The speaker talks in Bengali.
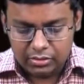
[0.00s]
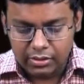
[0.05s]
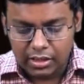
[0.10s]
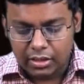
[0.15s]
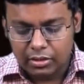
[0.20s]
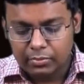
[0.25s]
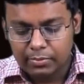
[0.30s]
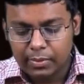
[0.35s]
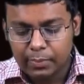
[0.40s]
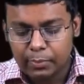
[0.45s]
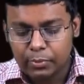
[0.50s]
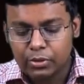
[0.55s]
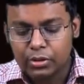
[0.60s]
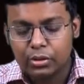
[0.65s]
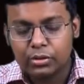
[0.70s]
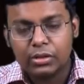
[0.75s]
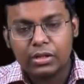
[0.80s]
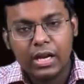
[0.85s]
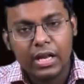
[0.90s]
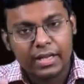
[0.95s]
নাউন বা
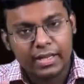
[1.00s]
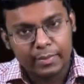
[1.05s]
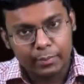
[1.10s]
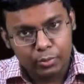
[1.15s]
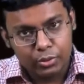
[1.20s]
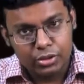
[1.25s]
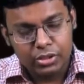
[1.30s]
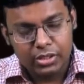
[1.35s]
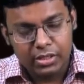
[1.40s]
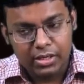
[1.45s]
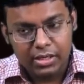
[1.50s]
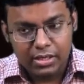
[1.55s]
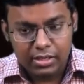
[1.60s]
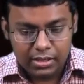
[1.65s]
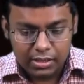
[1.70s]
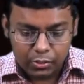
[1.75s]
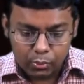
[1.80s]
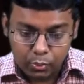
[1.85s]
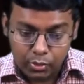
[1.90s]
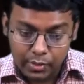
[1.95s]
প্রোনাউনের আগে বসে
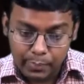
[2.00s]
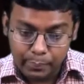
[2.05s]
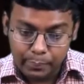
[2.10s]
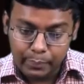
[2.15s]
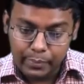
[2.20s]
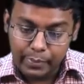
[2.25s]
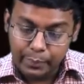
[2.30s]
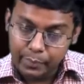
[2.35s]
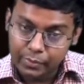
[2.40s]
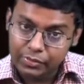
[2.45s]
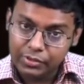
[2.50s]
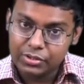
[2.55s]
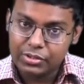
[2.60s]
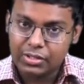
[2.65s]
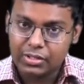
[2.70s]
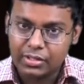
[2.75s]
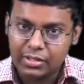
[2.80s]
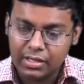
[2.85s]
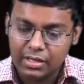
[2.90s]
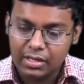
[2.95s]
ওই
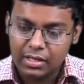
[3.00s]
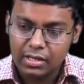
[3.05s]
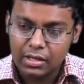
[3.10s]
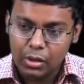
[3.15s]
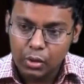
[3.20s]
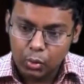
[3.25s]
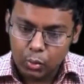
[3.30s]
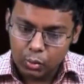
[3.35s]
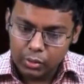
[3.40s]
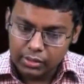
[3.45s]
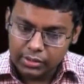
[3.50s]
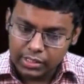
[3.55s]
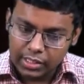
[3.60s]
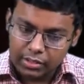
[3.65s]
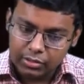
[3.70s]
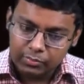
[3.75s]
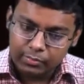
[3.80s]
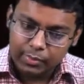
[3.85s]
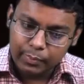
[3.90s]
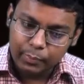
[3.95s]
প্রিপোজিশনটা ওই
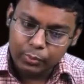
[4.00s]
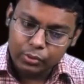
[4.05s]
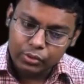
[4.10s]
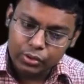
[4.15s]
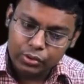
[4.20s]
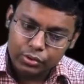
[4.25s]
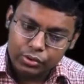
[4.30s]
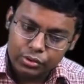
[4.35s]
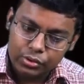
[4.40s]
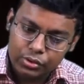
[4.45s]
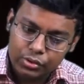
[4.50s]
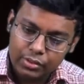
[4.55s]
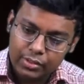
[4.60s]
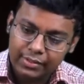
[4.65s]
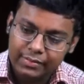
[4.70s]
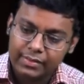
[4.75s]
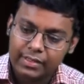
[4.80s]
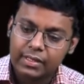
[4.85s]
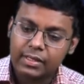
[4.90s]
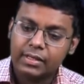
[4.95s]
নাউন বা প্রোনাউনের সঙ্গে
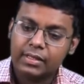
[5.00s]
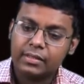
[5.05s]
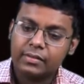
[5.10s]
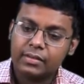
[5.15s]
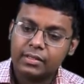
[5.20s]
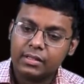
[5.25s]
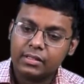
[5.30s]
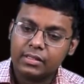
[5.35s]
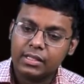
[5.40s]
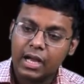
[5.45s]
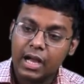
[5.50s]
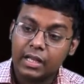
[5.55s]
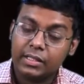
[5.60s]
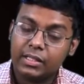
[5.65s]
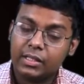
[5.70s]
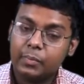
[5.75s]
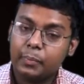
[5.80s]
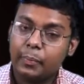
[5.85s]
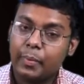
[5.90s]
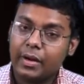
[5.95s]
সেন্টেন্সের যে
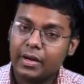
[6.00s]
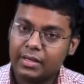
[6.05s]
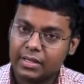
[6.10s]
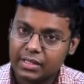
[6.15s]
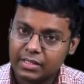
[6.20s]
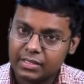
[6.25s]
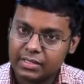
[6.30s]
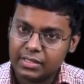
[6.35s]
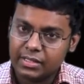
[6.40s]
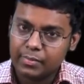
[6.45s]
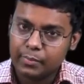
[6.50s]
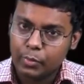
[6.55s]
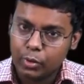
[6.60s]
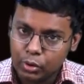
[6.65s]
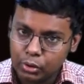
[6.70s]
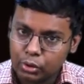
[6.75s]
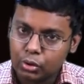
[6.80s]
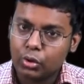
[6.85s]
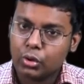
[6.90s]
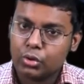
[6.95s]
আদার পার্ট আছে বা
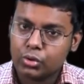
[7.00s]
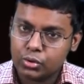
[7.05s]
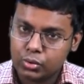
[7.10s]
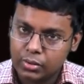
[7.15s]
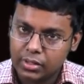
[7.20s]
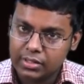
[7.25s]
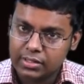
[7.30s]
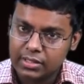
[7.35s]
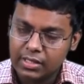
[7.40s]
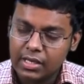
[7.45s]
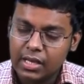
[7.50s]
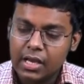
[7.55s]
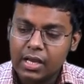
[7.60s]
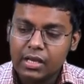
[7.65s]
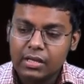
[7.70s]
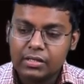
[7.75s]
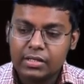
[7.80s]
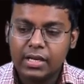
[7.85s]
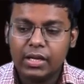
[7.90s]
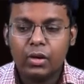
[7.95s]
অন্য অংশ আছে
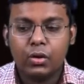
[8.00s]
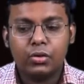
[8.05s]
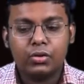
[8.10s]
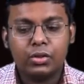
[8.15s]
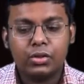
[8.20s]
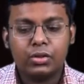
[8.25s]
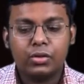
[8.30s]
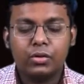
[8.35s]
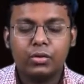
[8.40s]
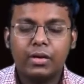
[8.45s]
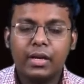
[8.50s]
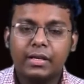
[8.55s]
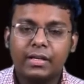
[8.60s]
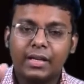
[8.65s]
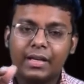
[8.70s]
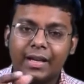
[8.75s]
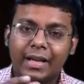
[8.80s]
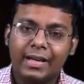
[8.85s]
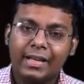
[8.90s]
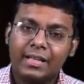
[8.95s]
সেই অংশের সঙ্গে
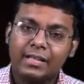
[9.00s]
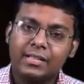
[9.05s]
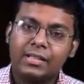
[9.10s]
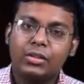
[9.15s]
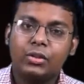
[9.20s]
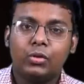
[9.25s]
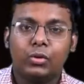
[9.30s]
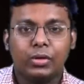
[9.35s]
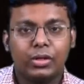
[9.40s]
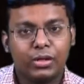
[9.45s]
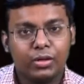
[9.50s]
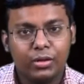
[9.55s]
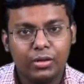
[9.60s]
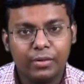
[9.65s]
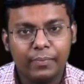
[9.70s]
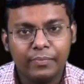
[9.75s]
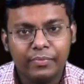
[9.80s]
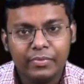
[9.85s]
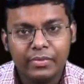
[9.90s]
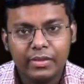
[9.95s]
একটা কানেকশন তৈরি করে
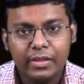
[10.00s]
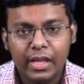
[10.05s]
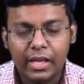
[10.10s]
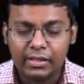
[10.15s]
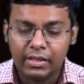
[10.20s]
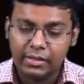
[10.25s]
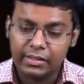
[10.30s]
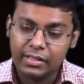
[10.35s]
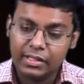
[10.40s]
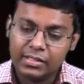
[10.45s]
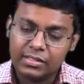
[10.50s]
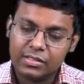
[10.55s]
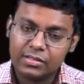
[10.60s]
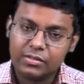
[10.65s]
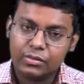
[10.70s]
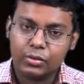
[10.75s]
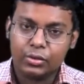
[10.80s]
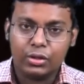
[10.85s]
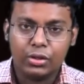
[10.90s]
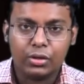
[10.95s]
একটা রিলেশন
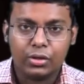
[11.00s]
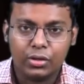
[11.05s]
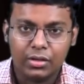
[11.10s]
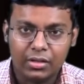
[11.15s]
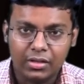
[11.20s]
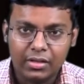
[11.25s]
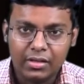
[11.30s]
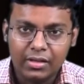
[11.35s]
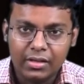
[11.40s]
তৈরি করে